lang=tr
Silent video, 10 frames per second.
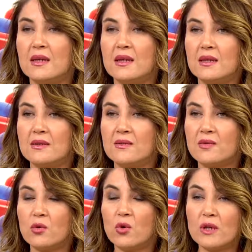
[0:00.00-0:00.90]

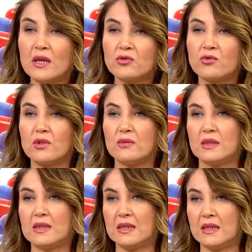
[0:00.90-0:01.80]
0-10 ee, yaş
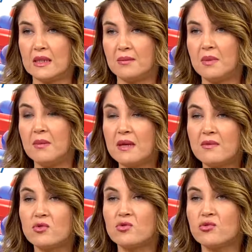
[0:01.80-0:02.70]
dönemindeki
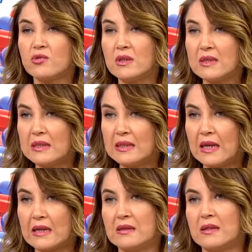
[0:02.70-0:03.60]
bebek ve çocukları
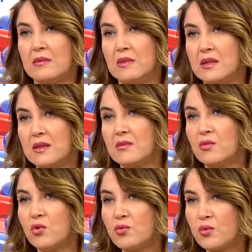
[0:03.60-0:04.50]
ilgilendiren bir
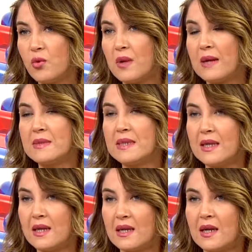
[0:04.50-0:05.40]
takım göz
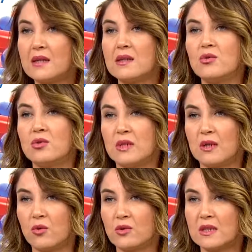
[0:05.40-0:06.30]
problemleriyle alakalı
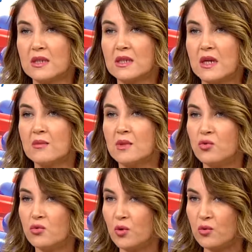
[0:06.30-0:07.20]
olarak ortaya çıkan bir
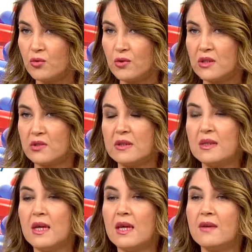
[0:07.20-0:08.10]
durum olduğu
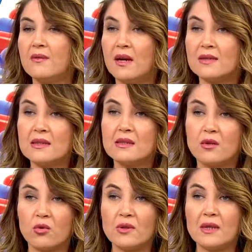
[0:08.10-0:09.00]
için ve
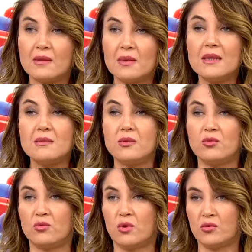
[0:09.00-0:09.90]
aslında önlenebilir bir
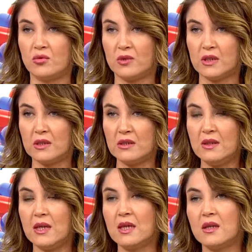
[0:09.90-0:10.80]
durum olduğu için
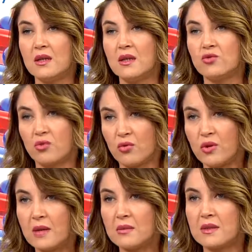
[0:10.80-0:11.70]
e, çok
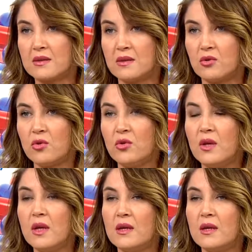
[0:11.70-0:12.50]
önem kazanıyor.